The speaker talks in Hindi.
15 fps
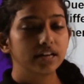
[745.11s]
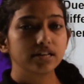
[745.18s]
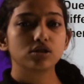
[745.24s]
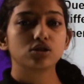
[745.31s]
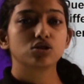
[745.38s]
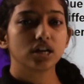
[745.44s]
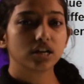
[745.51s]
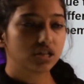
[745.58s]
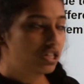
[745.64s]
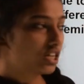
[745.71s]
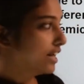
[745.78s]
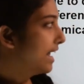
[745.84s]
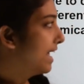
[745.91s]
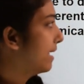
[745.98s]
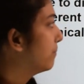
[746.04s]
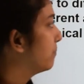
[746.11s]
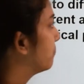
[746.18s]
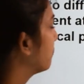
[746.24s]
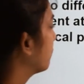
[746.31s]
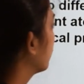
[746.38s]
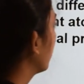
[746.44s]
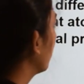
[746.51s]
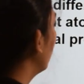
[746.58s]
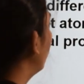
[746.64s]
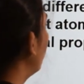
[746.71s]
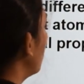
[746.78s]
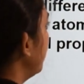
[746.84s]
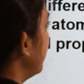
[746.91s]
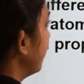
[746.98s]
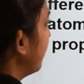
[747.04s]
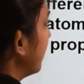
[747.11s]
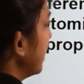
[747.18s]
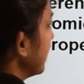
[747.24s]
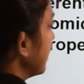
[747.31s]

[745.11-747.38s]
स्ट्रक्चर है वो डिफर